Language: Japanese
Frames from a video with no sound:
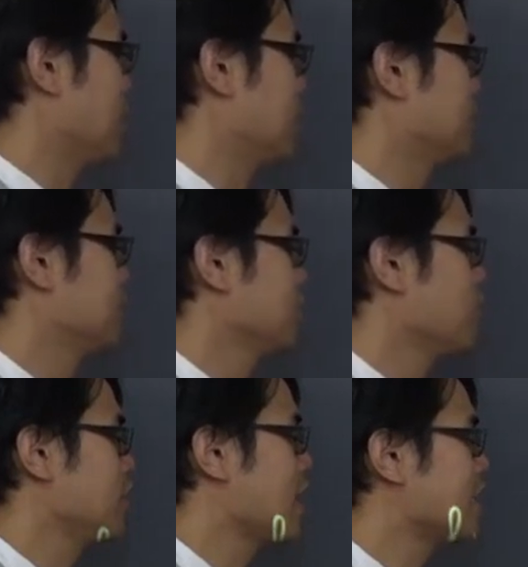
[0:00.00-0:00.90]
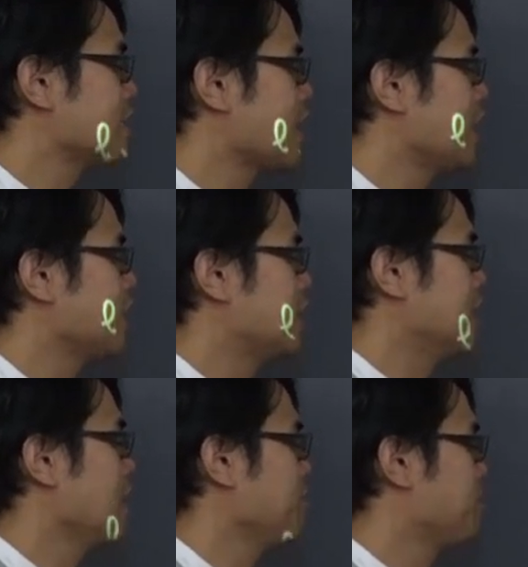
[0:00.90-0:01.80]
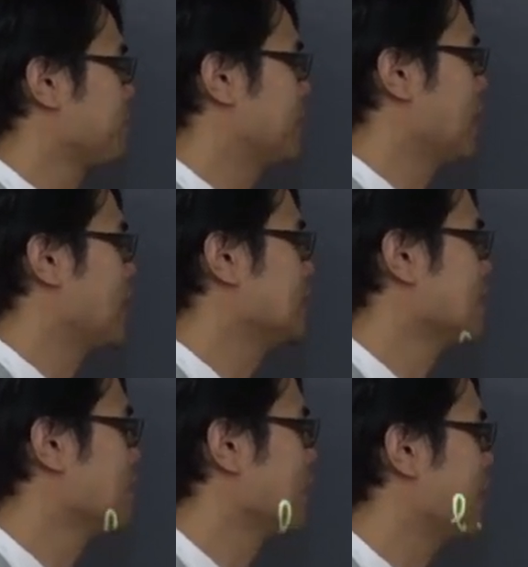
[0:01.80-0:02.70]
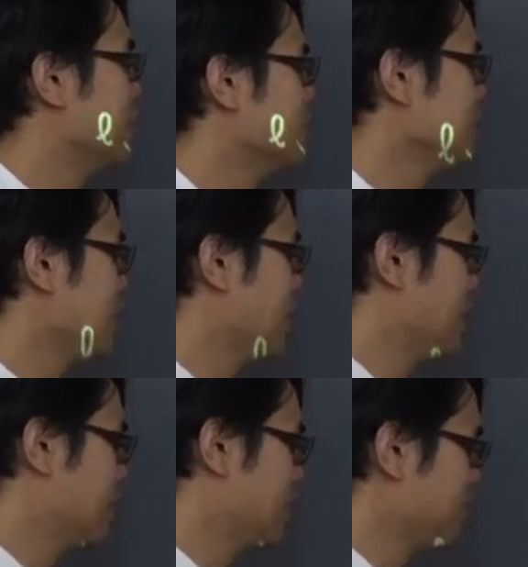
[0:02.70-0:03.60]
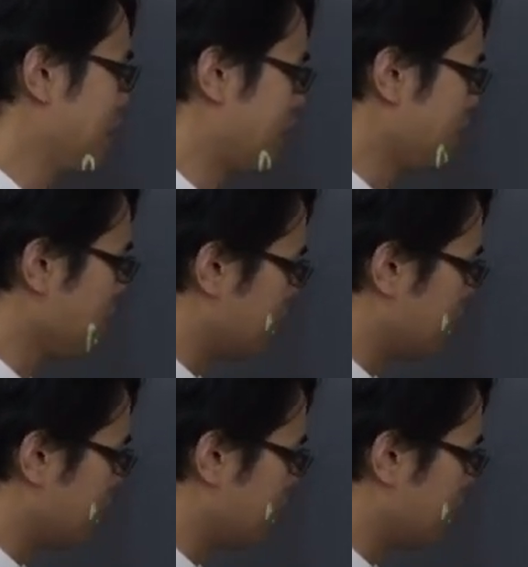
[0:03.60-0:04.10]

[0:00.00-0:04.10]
割れこれ長さ変えないでね長さは変えずにペケの